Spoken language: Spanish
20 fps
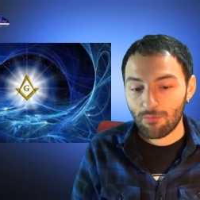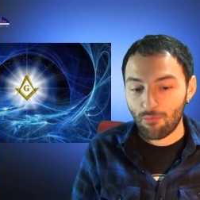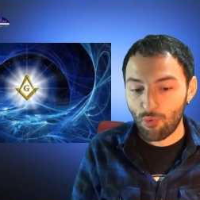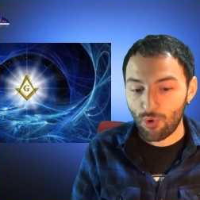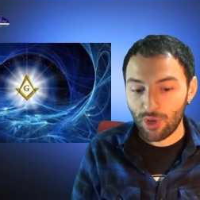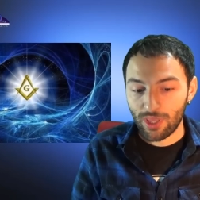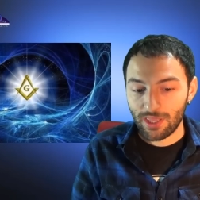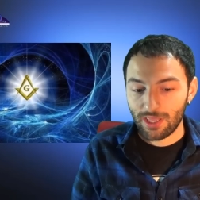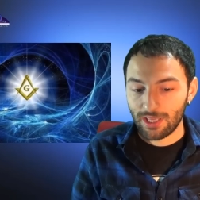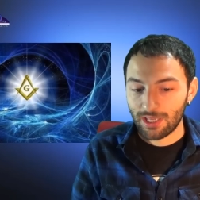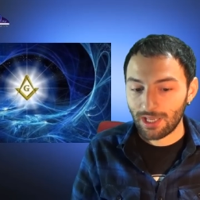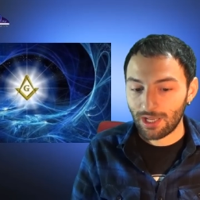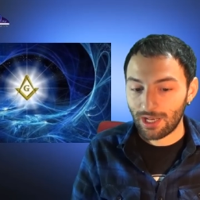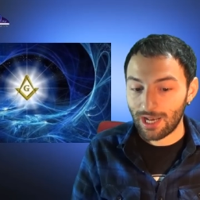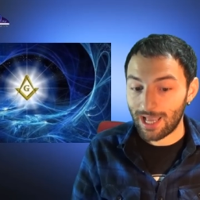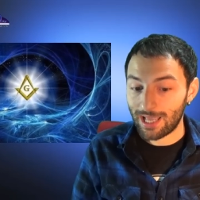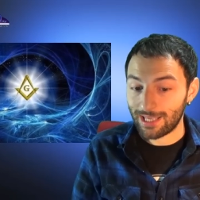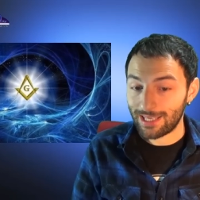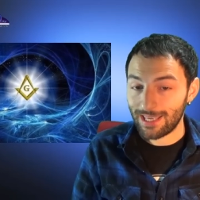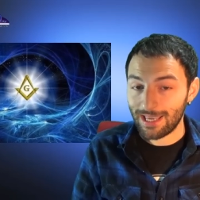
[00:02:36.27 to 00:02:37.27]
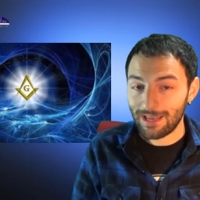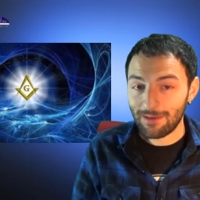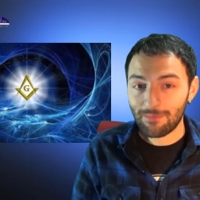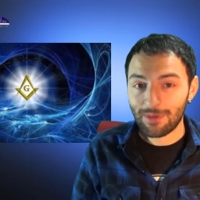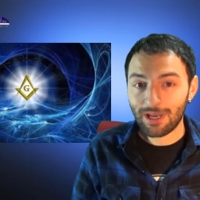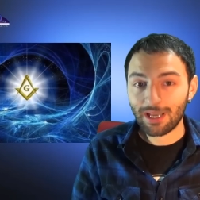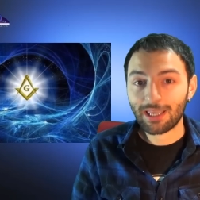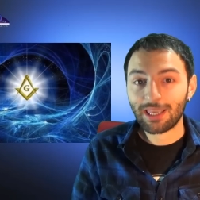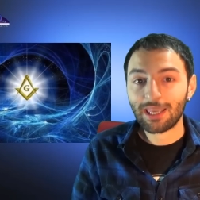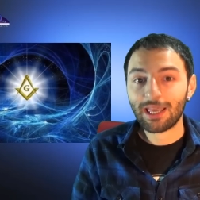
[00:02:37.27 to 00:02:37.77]
Puede que la
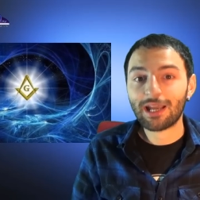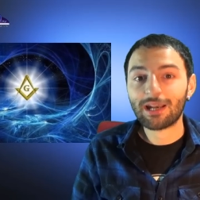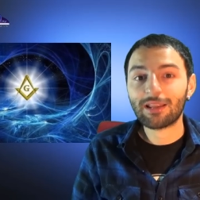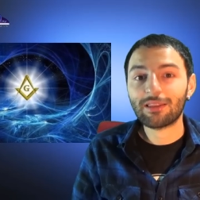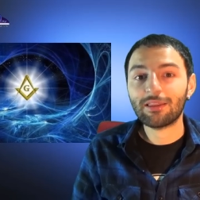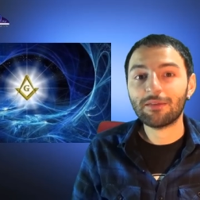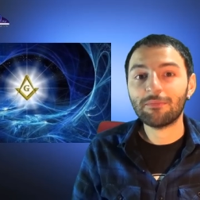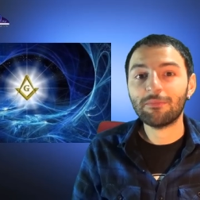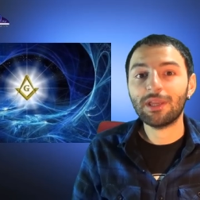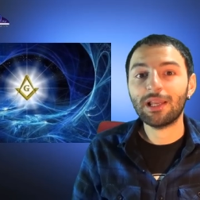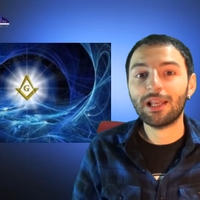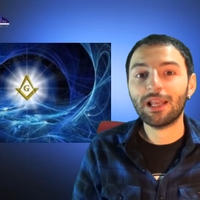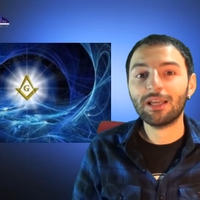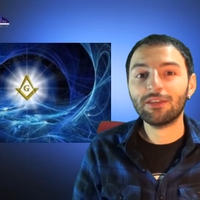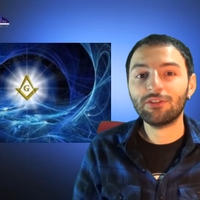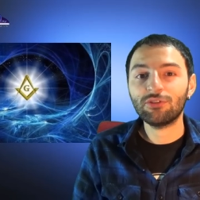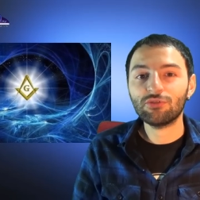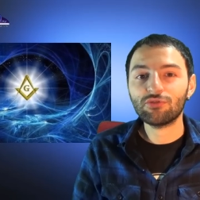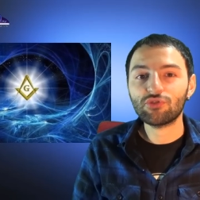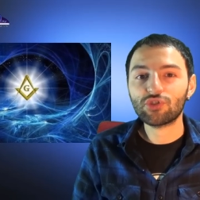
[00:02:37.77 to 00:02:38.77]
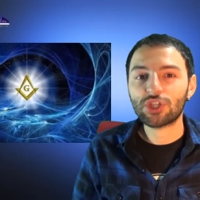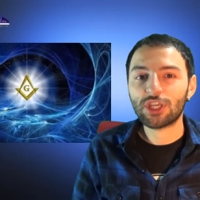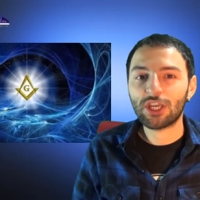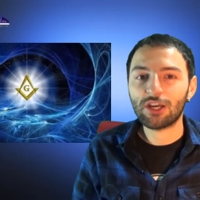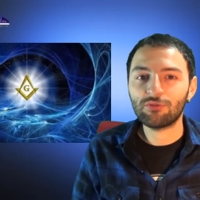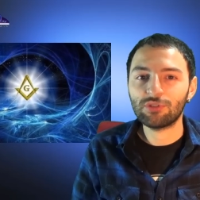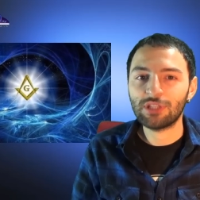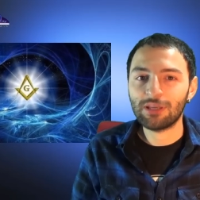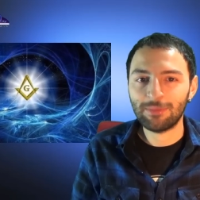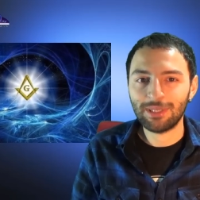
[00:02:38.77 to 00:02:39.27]
llama que arde mil años
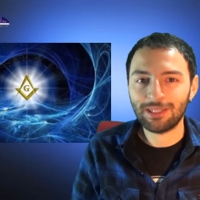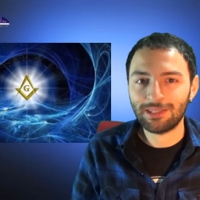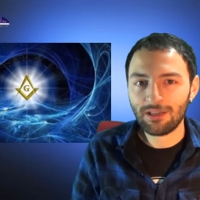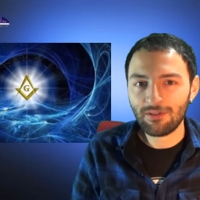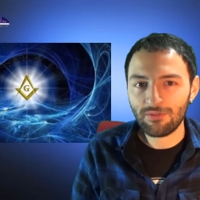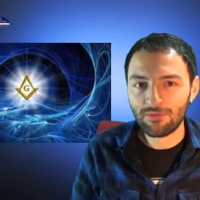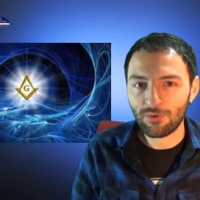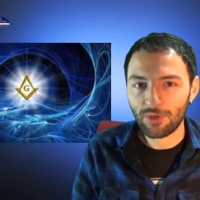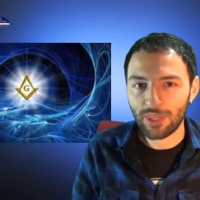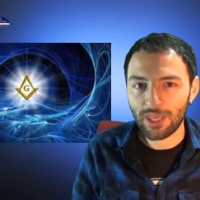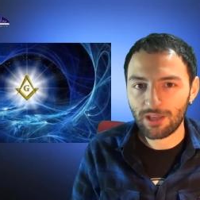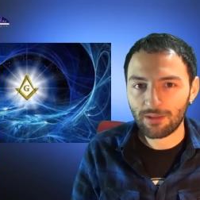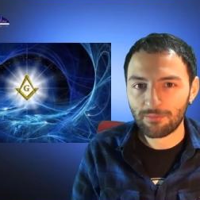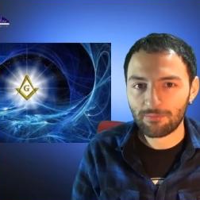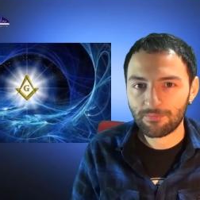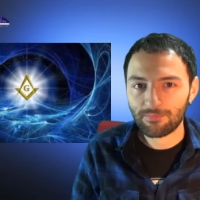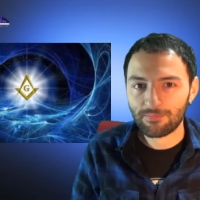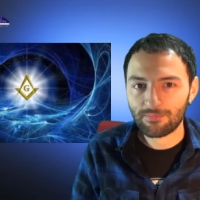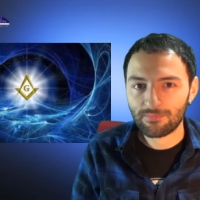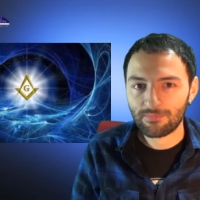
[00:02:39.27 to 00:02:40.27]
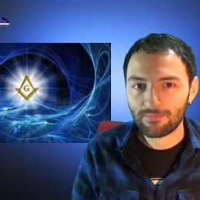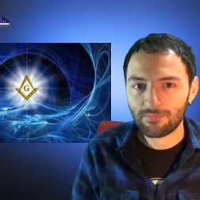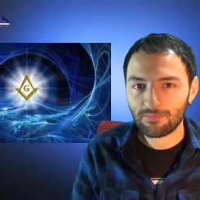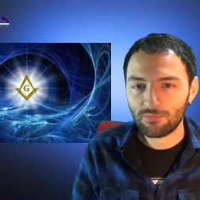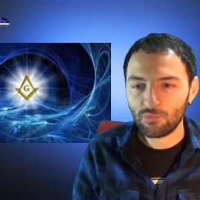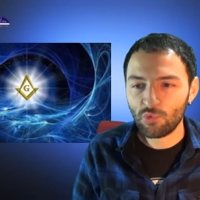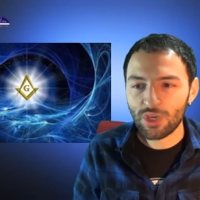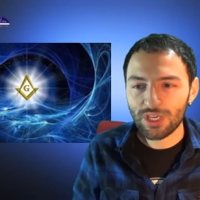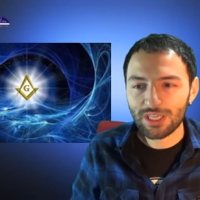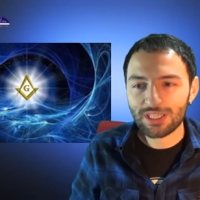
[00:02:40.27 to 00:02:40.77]
sea una metáfora,
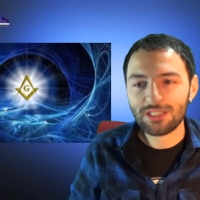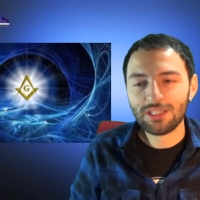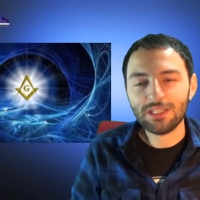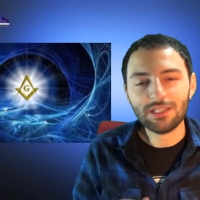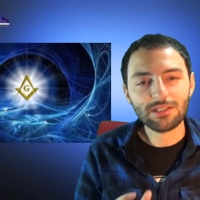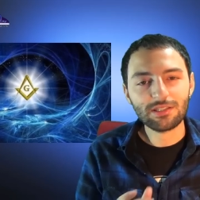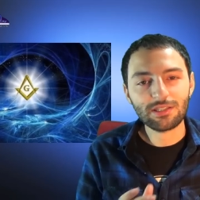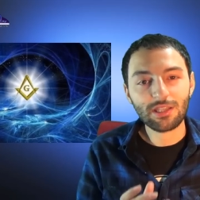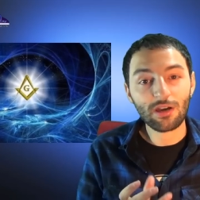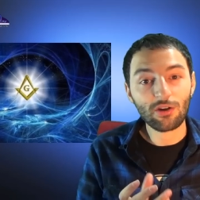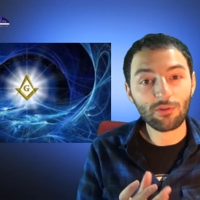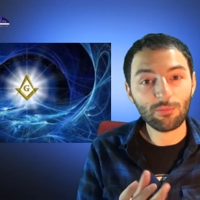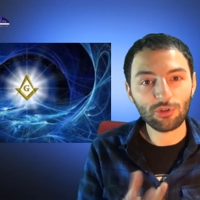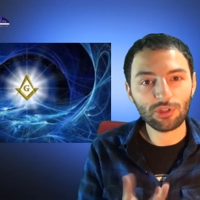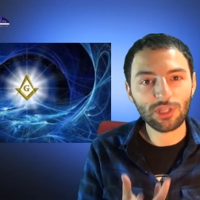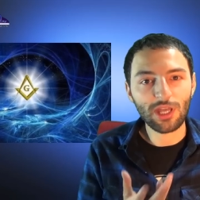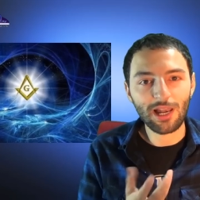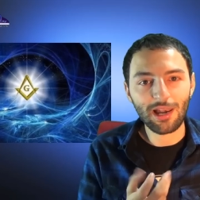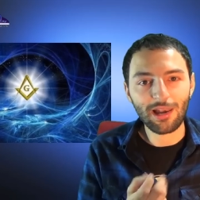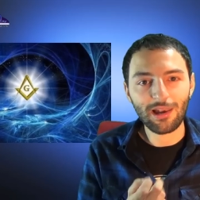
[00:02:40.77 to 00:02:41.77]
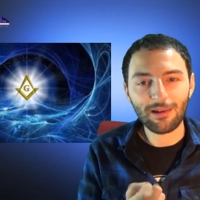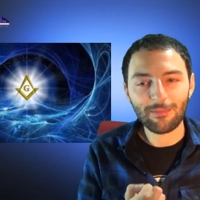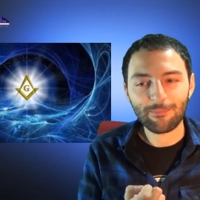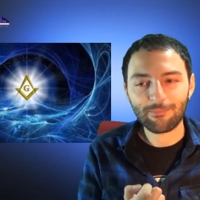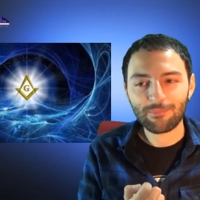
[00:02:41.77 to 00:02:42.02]
no exista como tal.